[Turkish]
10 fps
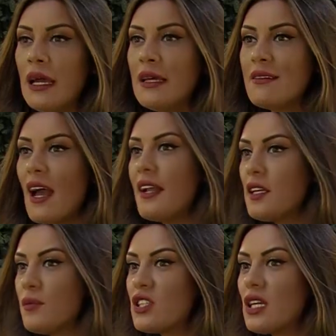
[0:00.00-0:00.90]

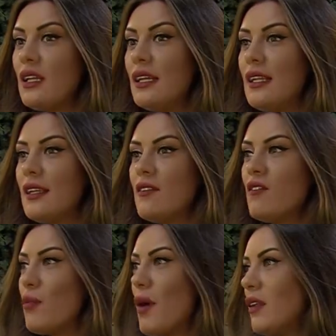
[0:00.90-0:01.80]
Senlik bir şey değil
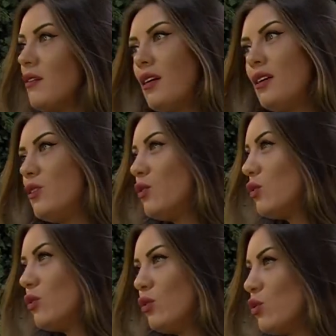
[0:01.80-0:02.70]
dedim ve ben hani
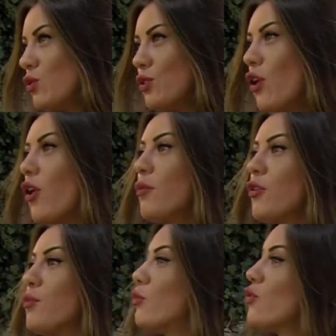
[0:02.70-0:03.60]
uygun
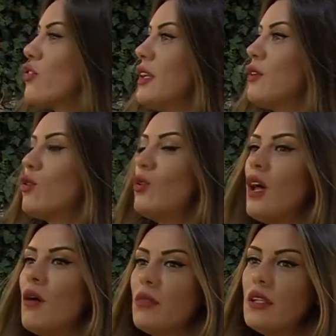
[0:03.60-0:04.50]
görmüyorum bunu senin
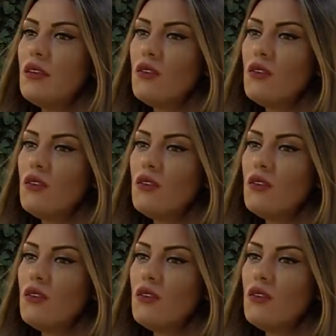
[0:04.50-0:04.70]
kullanmanı.